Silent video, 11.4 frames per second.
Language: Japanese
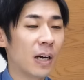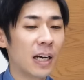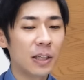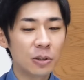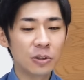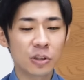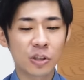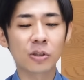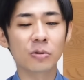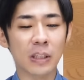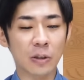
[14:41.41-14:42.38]
ワイロン
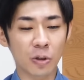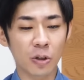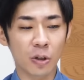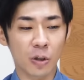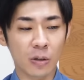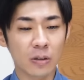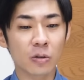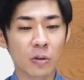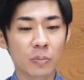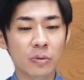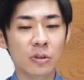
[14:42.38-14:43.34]
中だと
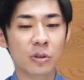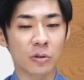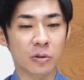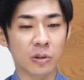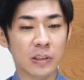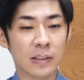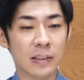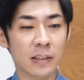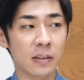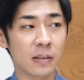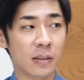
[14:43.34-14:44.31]
その文章として
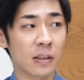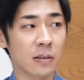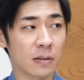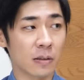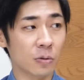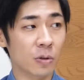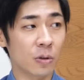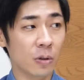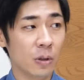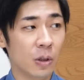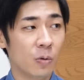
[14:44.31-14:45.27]
成立してないんですけ
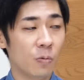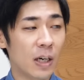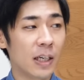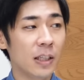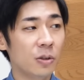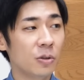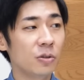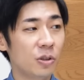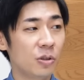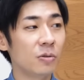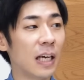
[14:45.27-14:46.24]
ど、
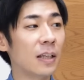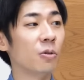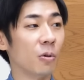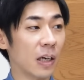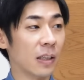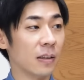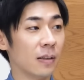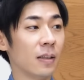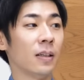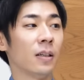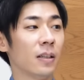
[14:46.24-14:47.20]
ワイロン中なんとかって